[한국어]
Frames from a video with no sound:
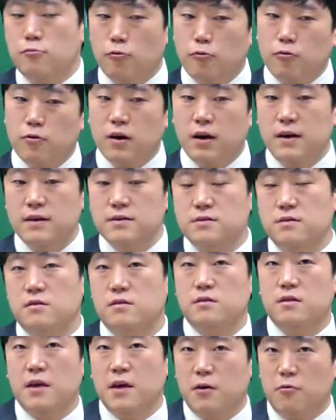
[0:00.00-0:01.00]
통과했을
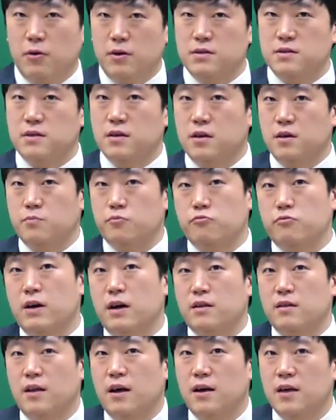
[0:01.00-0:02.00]
때 관세를
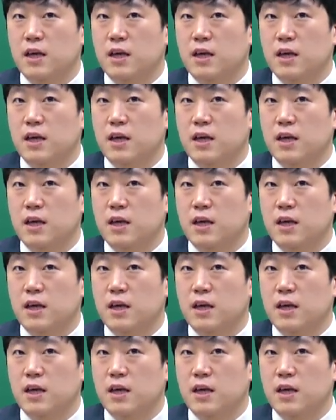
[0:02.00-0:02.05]
부과한다.